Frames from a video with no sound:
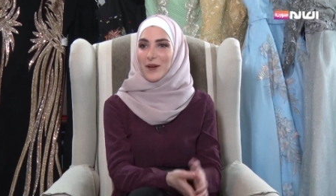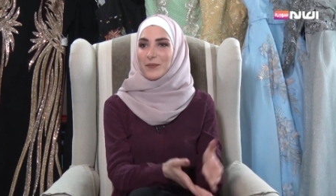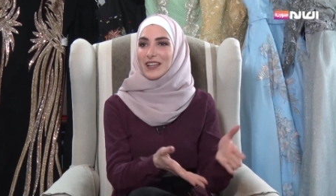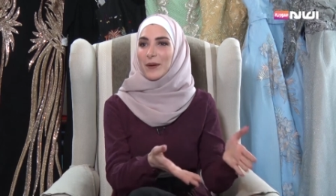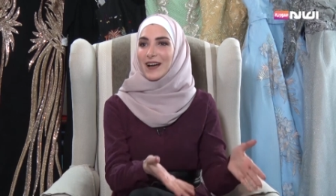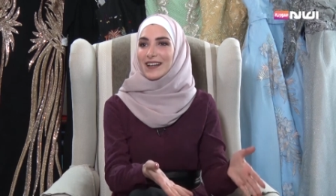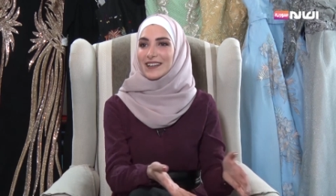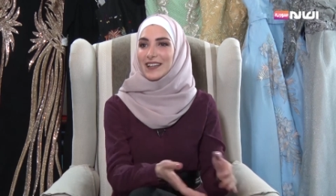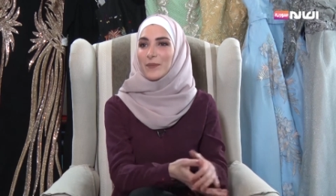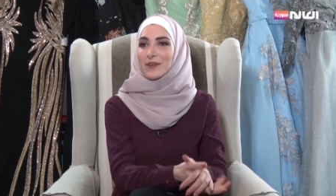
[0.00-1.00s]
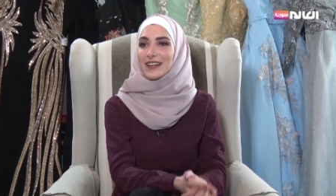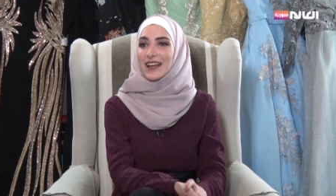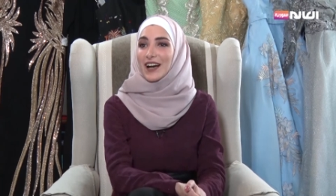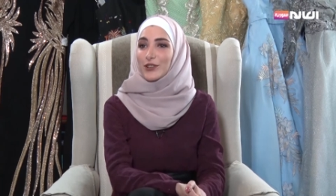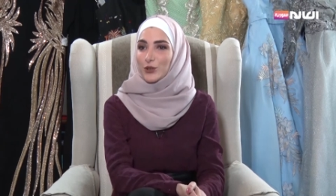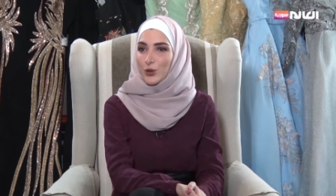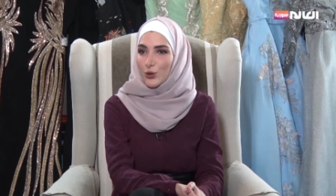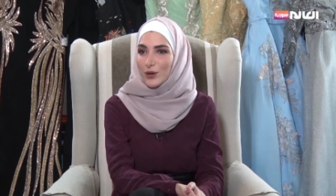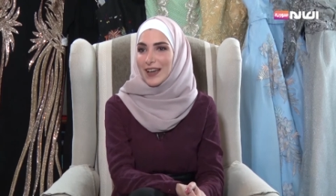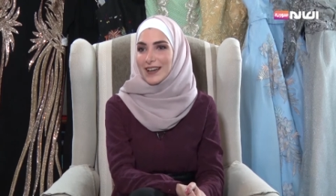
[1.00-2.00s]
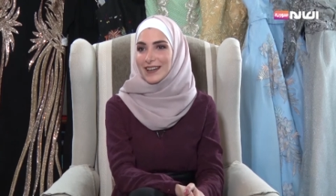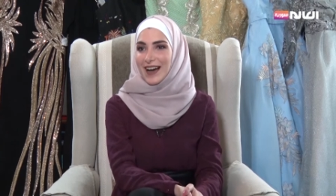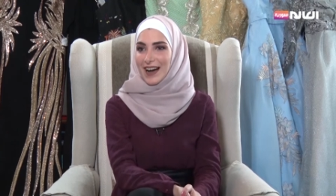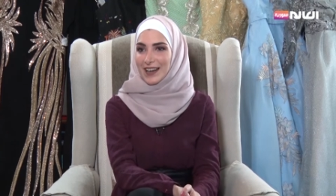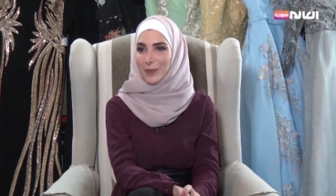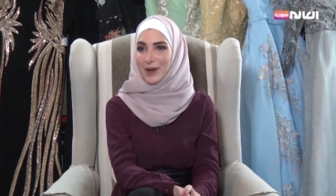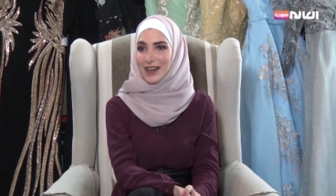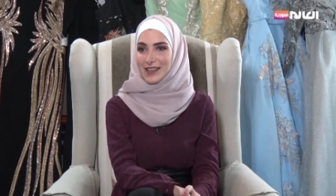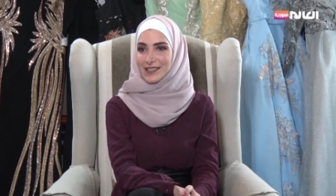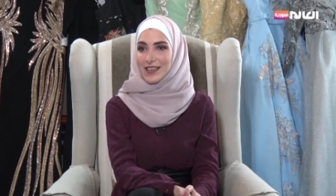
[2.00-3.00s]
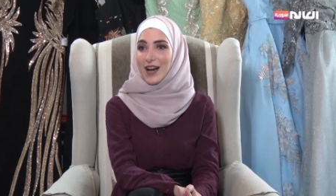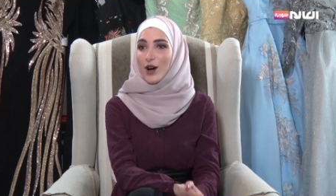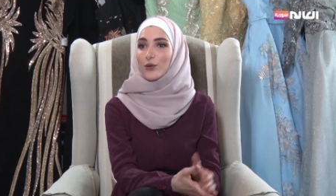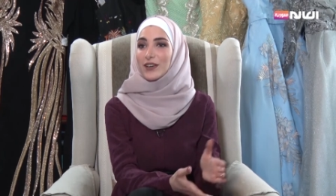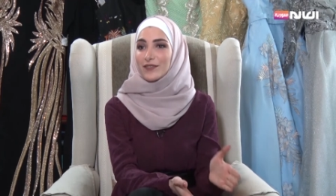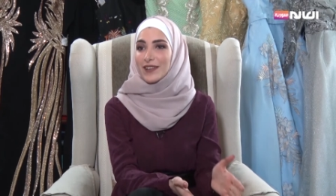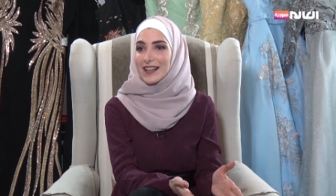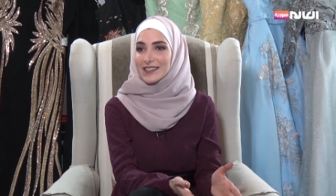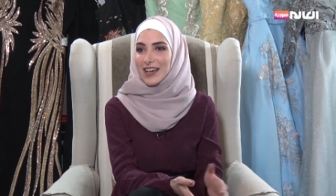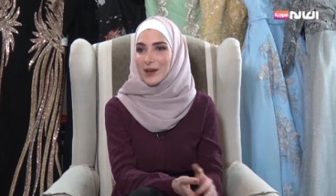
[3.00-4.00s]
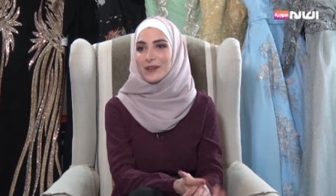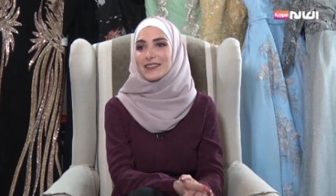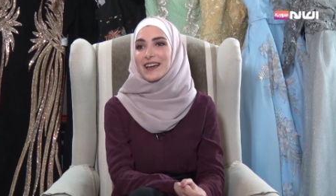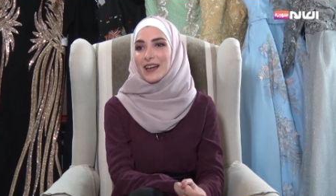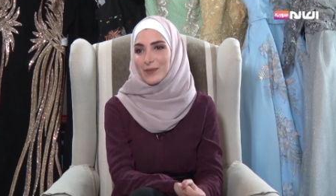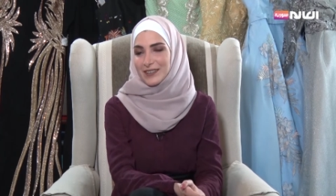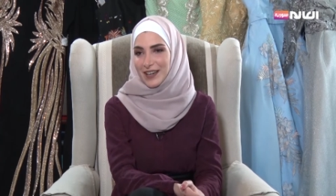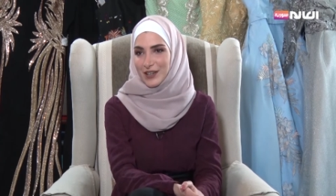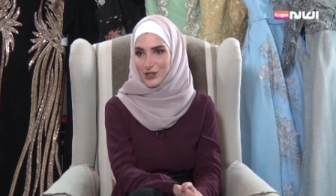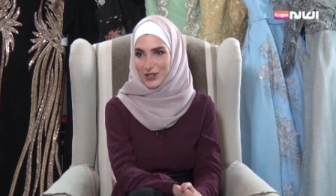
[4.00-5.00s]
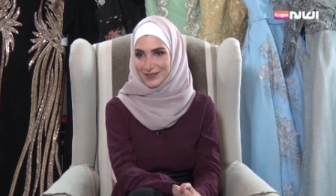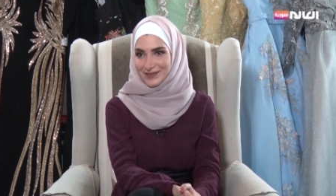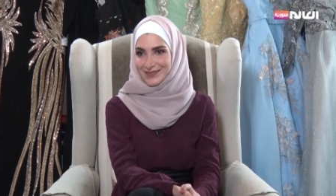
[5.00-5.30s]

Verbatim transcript: مدام غالية خبرينا عن دخولك لعالم الازياء وكيف نقلتي خبرتك لبنتك رشا